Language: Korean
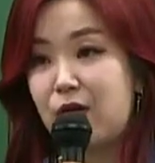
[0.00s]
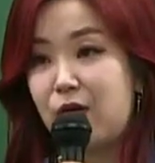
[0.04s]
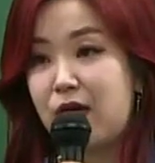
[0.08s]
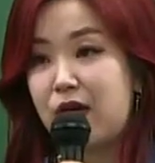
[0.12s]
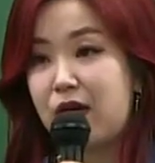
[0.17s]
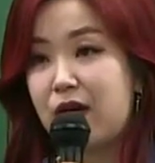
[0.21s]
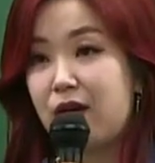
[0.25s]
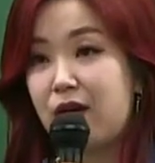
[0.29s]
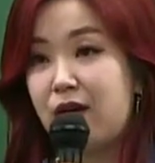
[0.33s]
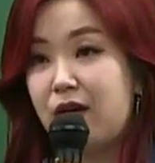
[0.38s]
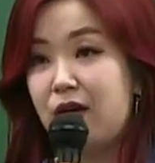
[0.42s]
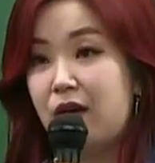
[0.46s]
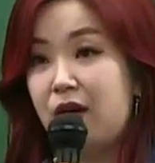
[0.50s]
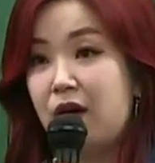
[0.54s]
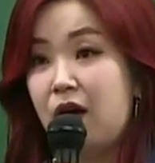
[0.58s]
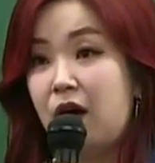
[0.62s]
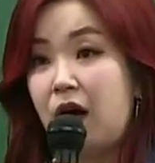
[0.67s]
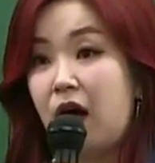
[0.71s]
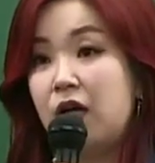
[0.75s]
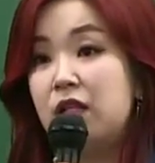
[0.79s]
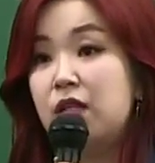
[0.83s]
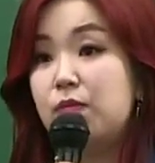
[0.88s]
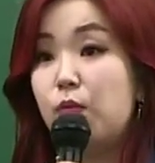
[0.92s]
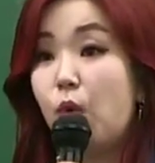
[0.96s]
이거예요.
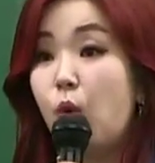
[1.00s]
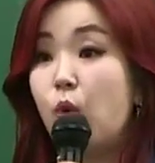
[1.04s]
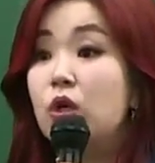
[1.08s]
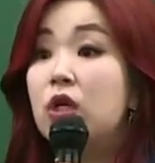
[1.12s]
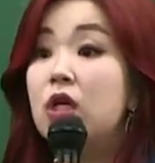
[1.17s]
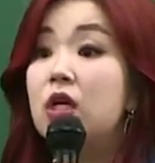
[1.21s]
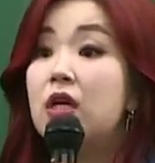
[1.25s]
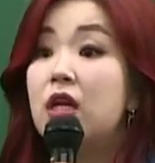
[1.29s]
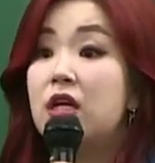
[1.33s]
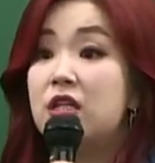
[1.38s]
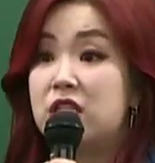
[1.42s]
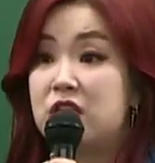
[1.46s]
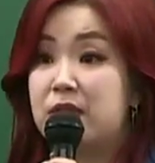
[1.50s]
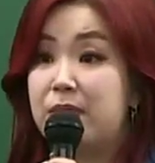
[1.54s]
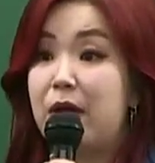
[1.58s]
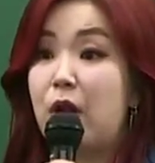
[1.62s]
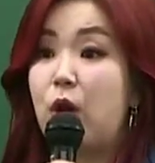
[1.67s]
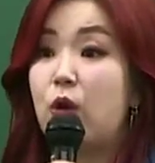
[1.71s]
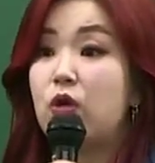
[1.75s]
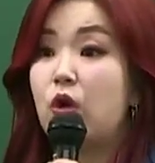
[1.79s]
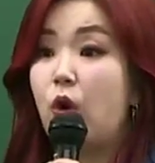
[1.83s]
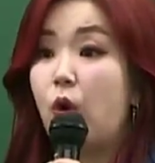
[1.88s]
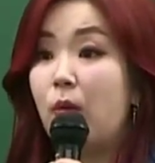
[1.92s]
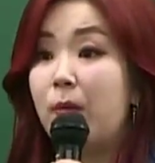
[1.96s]
아니 뭐길래
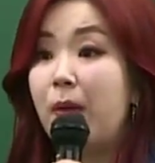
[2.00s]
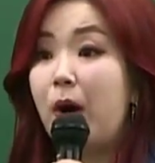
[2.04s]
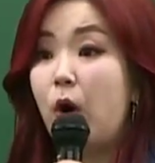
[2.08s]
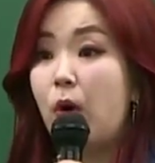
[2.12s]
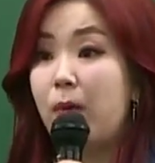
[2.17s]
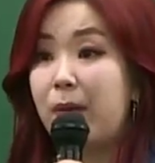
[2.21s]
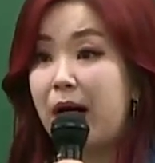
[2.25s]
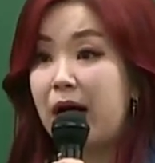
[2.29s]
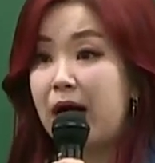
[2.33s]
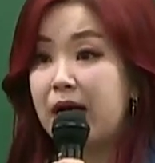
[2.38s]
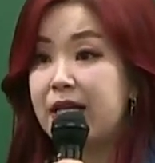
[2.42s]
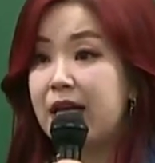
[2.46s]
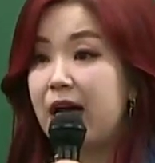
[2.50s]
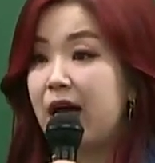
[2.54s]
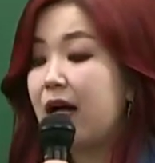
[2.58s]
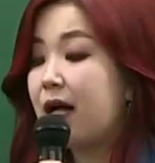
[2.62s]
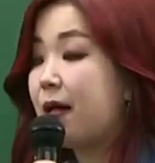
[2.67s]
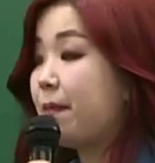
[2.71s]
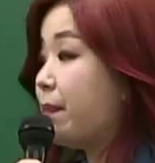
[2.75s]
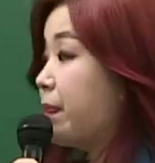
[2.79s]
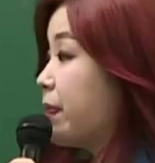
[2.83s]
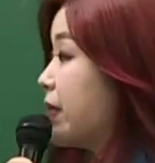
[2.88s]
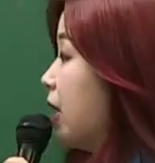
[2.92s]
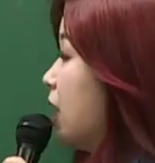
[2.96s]
지배력이
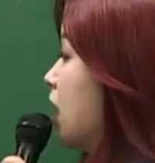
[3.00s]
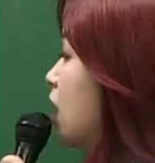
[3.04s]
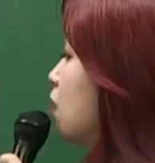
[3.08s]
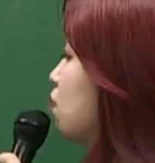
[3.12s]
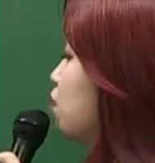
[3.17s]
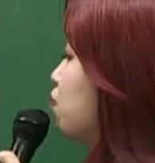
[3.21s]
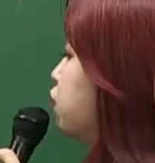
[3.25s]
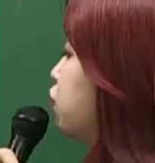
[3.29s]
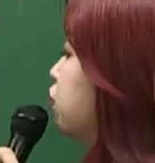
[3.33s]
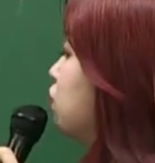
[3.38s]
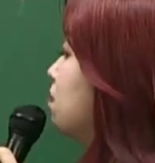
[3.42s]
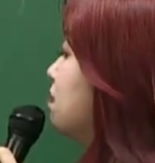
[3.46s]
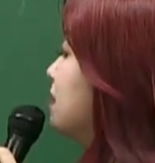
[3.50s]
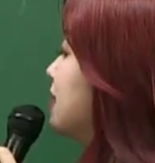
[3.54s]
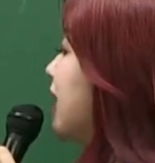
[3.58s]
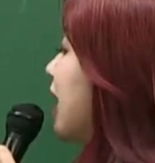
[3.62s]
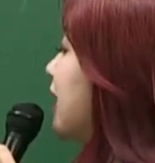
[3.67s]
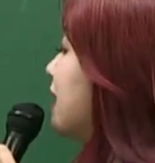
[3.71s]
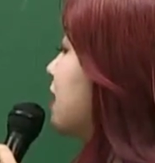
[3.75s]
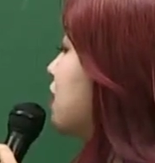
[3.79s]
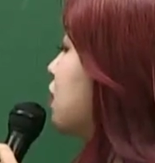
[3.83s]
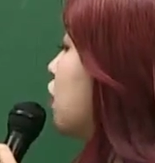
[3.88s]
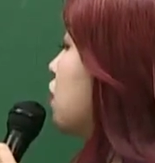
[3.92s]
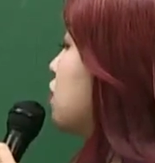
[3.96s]
어마어마하냐?
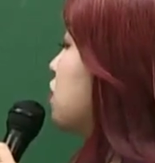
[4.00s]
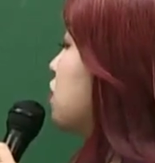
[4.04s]
품사를